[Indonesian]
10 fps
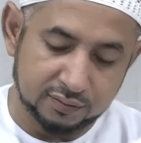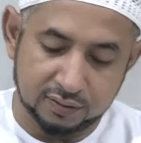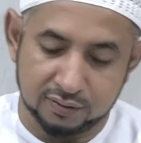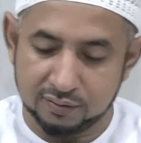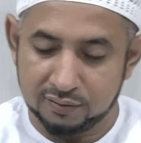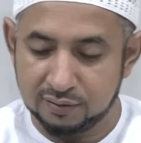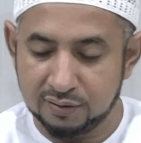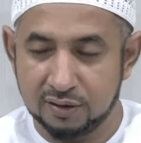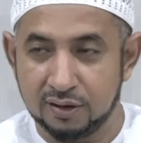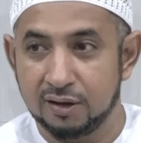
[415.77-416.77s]
Hmm?
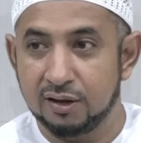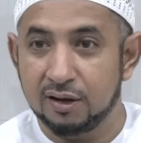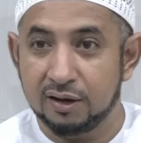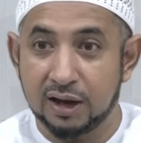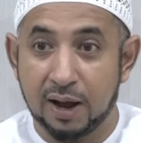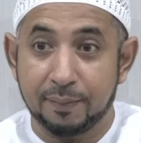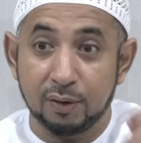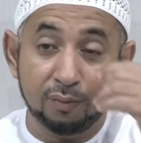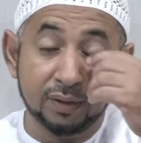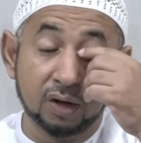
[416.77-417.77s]
Nggak
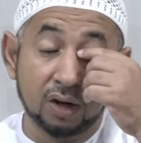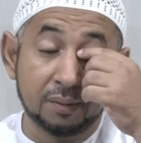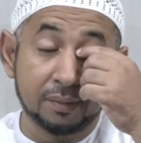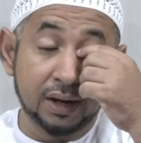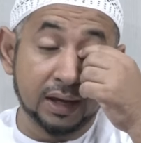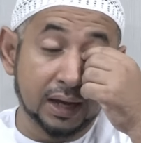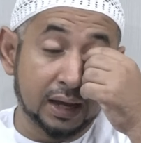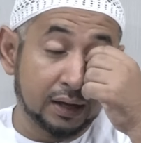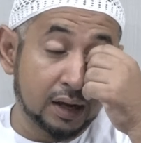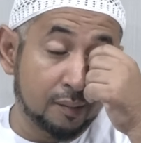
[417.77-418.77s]
perlu menoleh
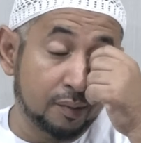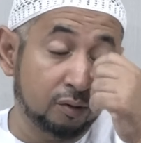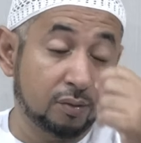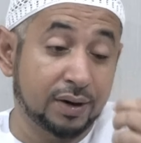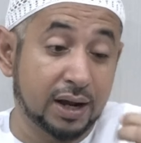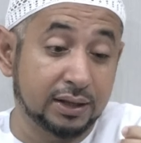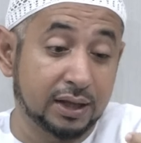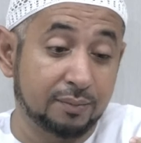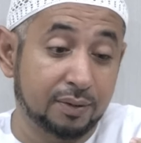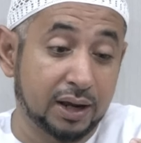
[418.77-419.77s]
mereka, nggak perlu
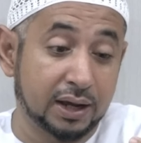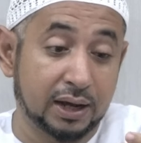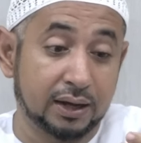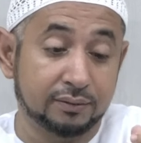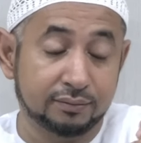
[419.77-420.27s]
memerhatikan mereka,